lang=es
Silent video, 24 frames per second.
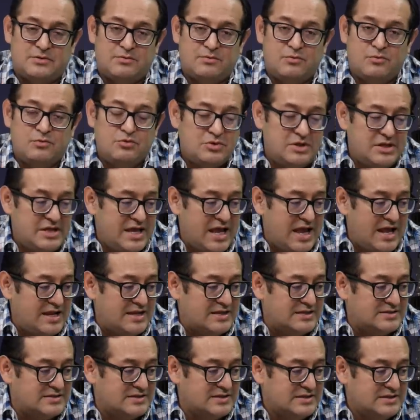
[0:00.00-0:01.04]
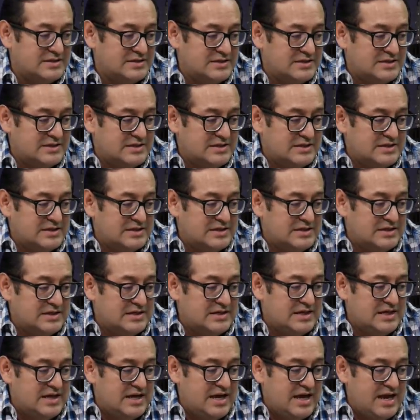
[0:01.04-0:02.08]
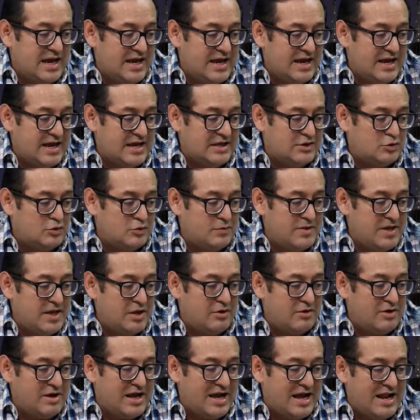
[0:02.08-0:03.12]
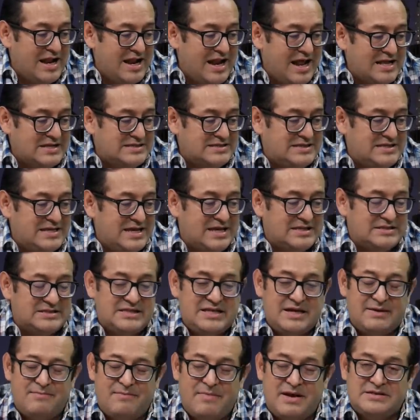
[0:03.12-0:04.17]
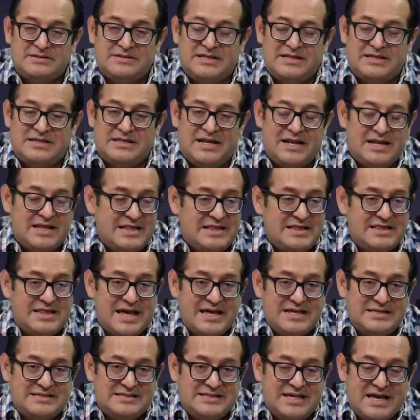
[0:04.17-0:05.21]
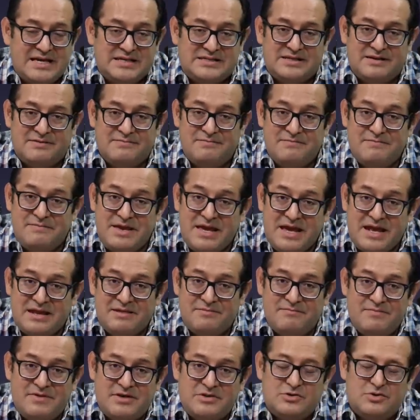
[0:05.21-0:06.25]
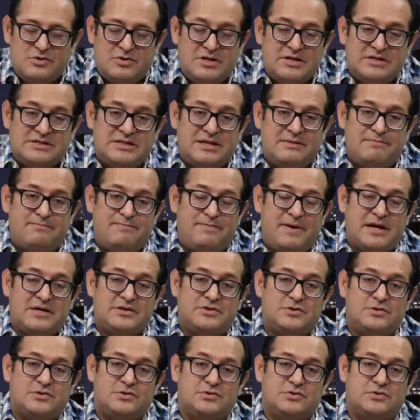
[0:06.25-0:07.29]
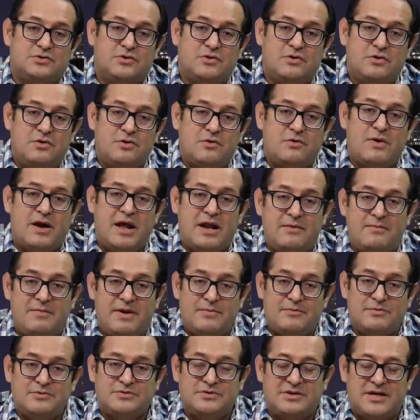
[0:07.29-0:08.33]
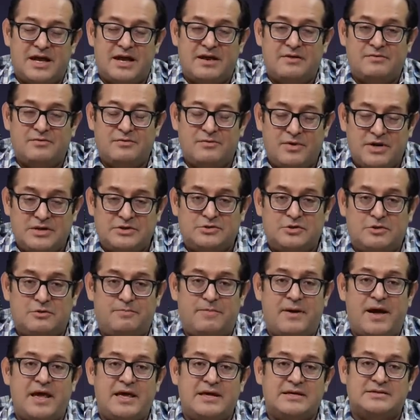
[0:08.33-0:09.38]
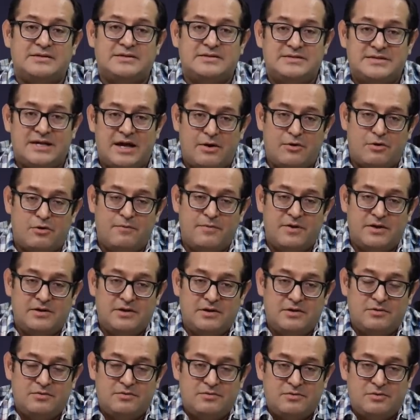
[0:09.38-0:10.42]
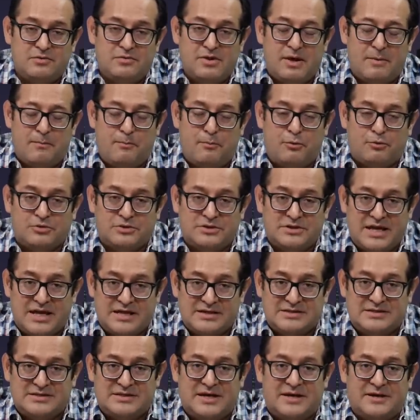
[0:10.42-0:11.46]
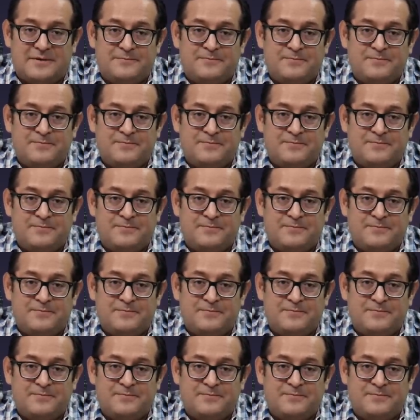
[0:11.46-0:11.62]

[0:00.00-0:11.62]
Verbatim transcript: mundiales, eh, tuvieron ganancias de más de 36 mil millones de pesos, con lo cual vemos que nuestro país se ha convertido en toda una potencia